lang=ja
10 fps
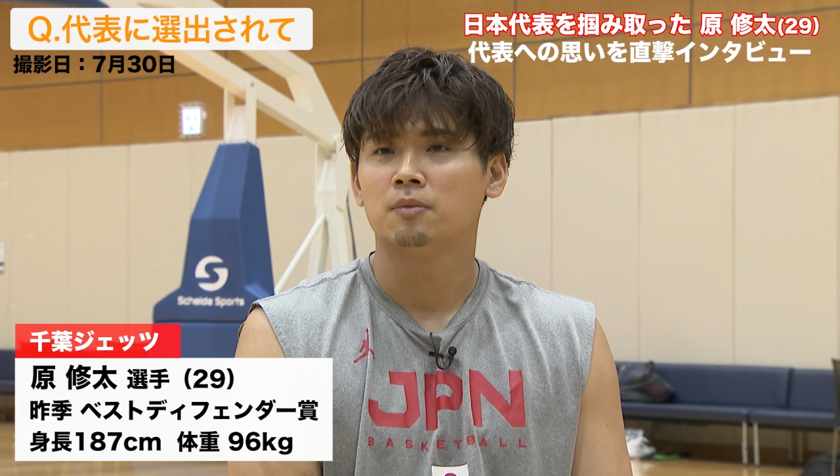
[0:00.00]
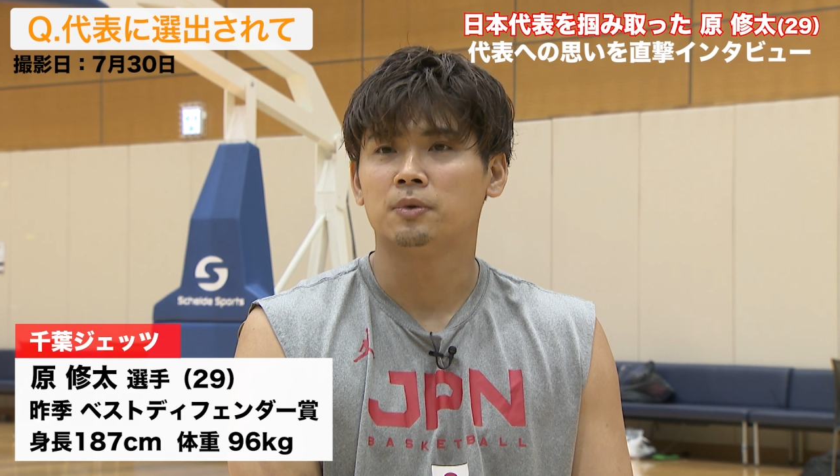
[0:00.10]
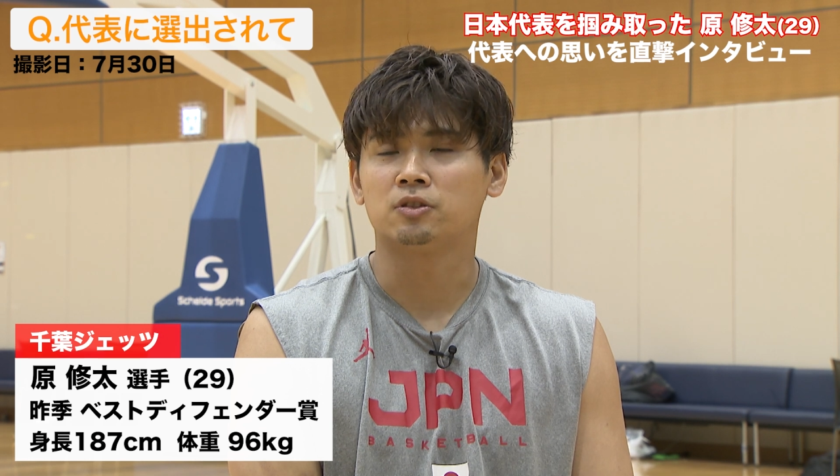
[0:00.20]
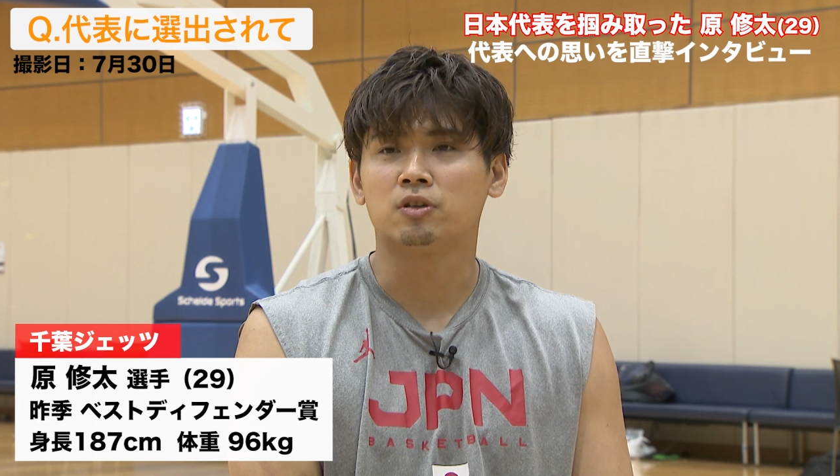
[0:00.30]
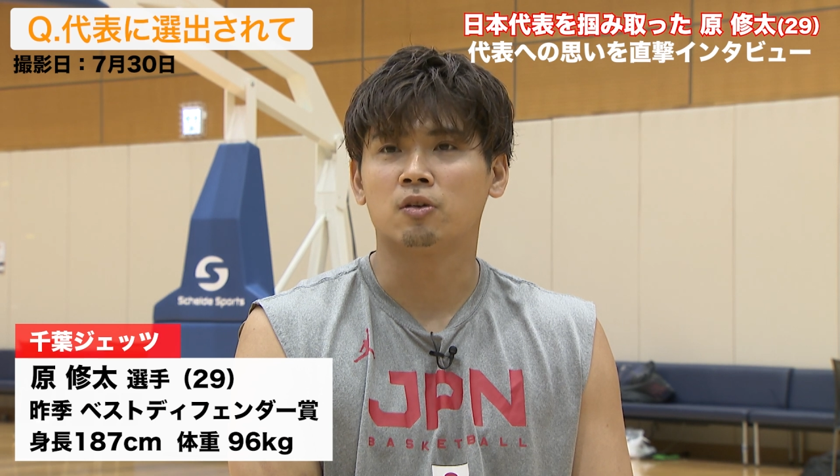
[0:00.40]

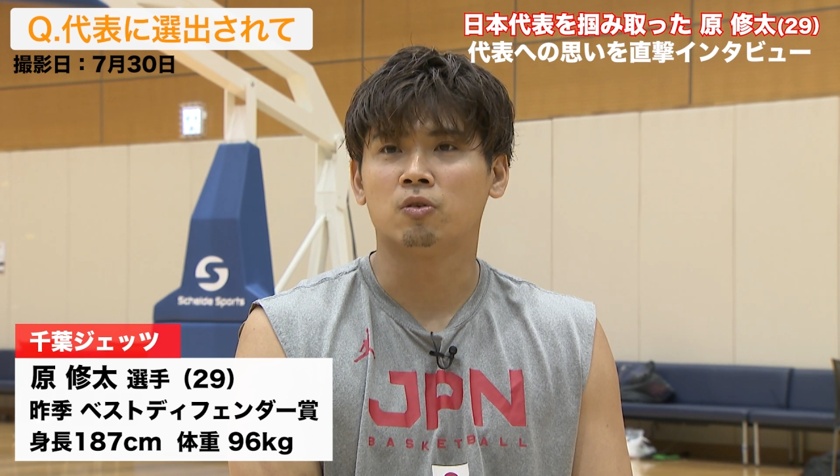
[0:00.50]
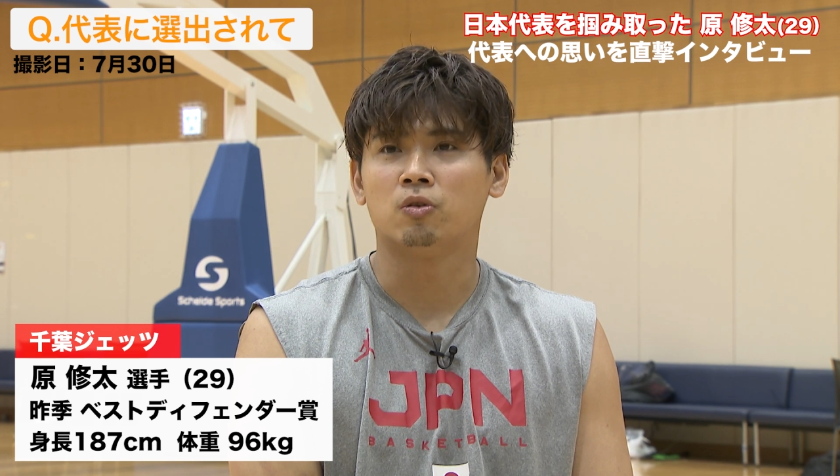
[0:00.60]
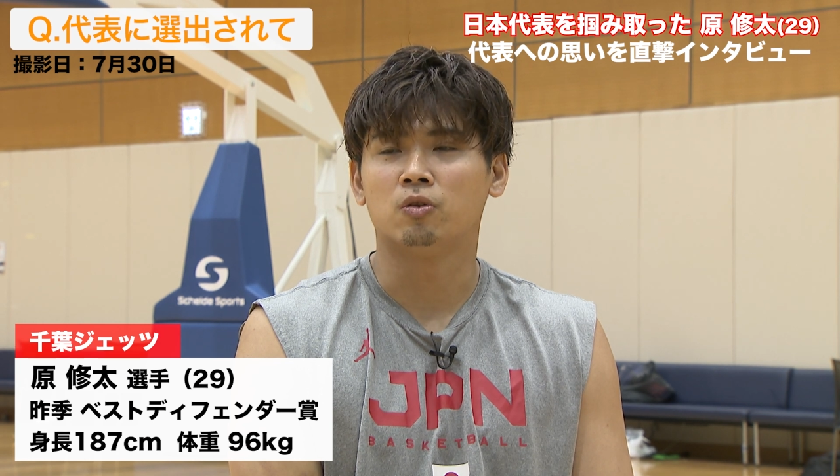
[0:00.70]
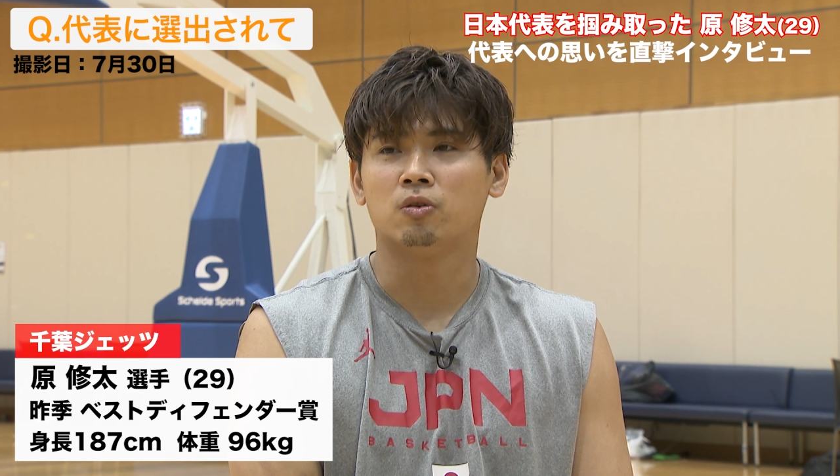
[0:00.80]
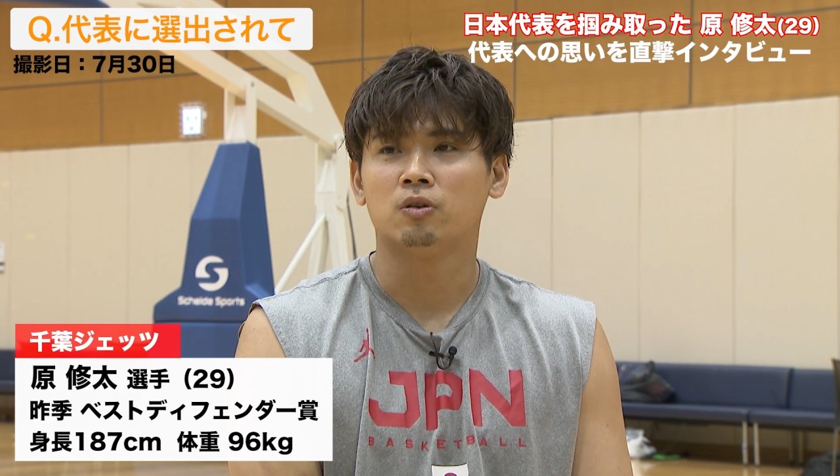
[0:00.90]
まあ、それは
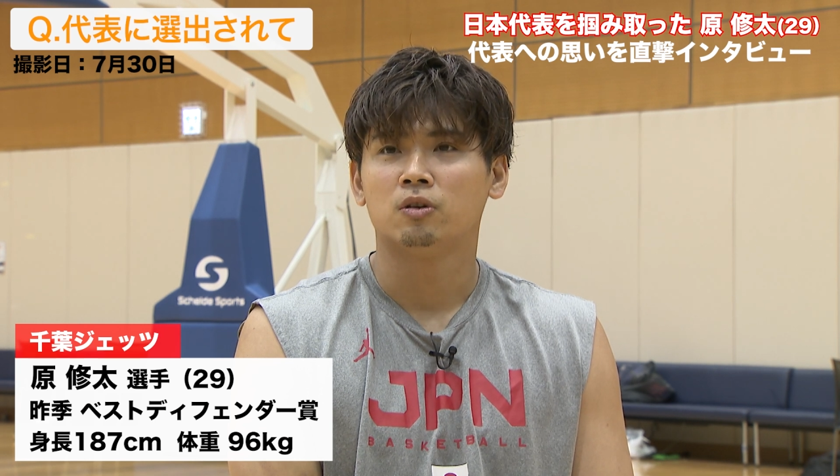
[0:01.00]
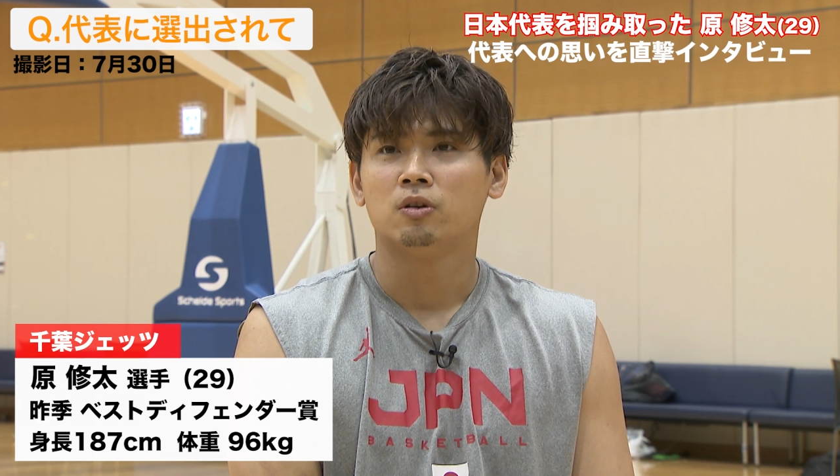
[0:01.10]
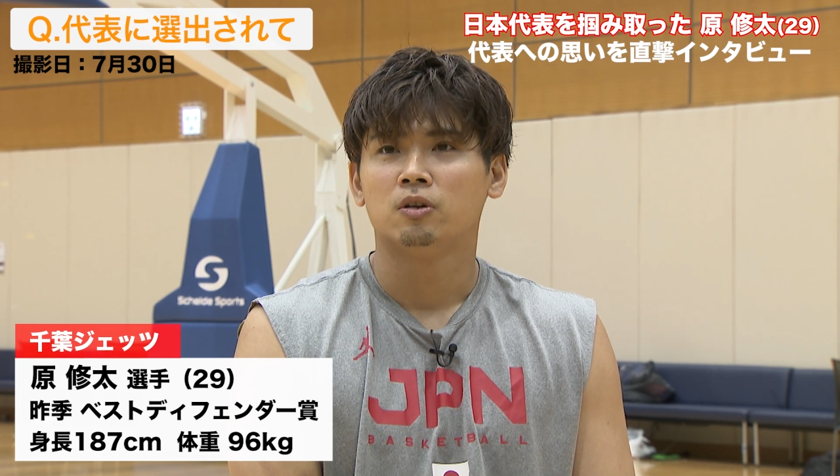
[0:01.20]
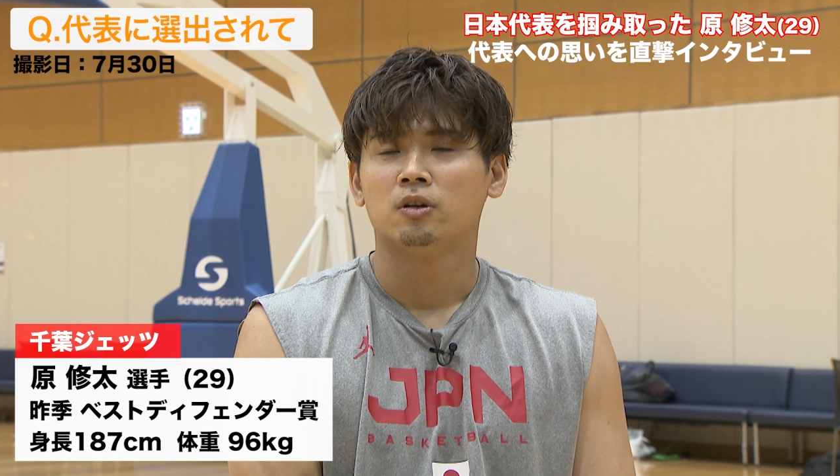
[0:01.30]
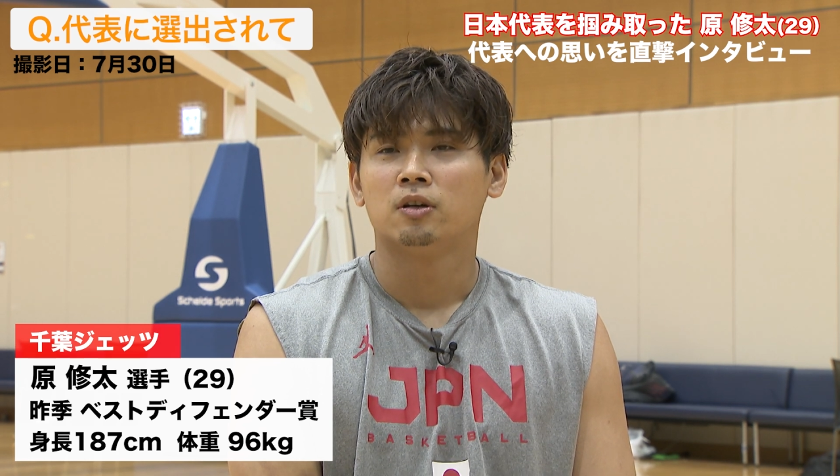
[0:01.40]
こ
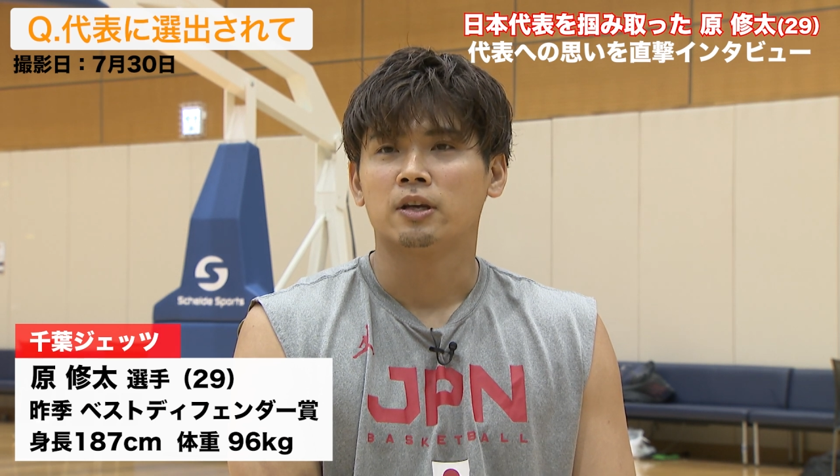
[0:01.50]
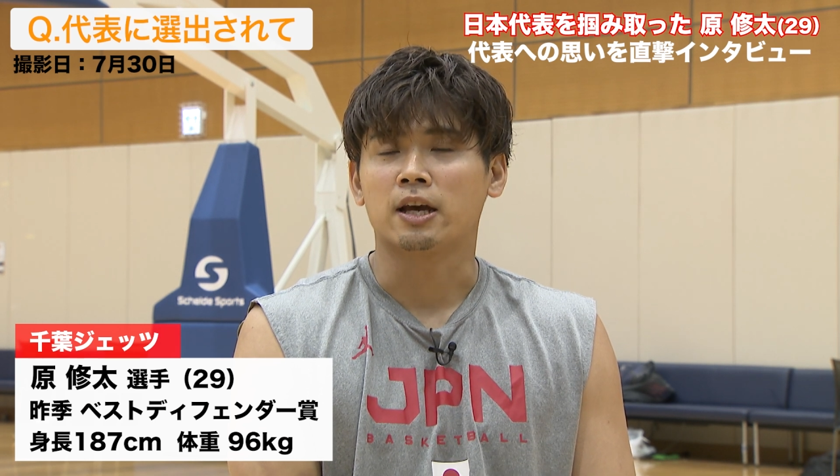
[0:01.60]
う